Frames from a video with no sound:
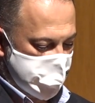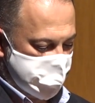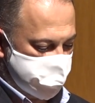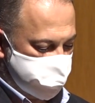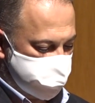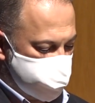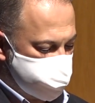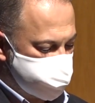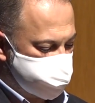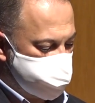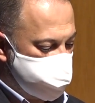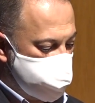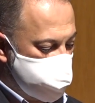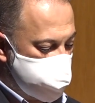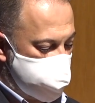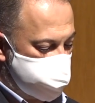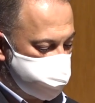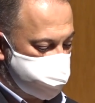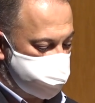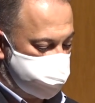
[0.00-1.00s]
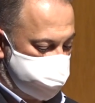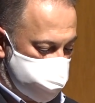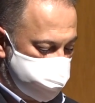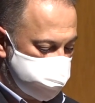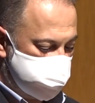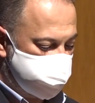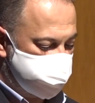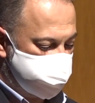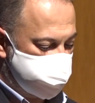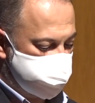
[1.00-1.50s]
neste momento tão
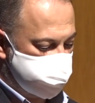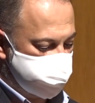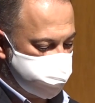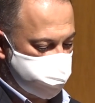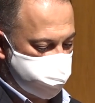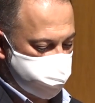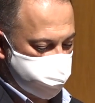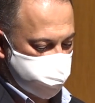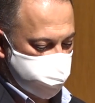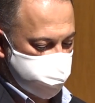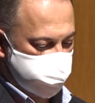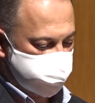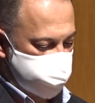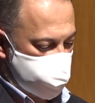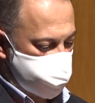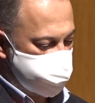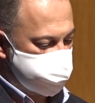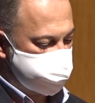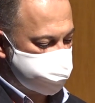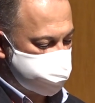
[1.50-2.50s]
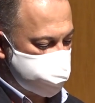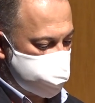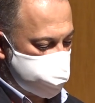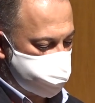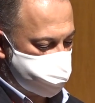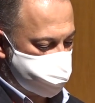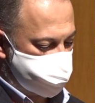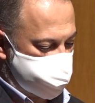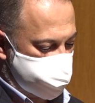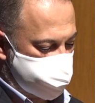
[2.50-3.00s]
difícil e tão
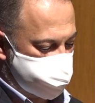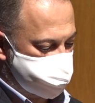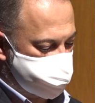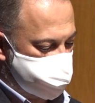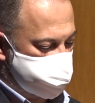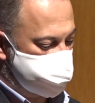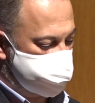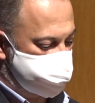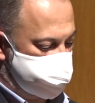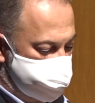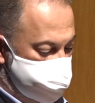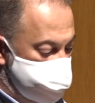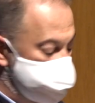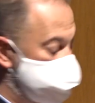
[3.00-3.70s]
incerto para todas as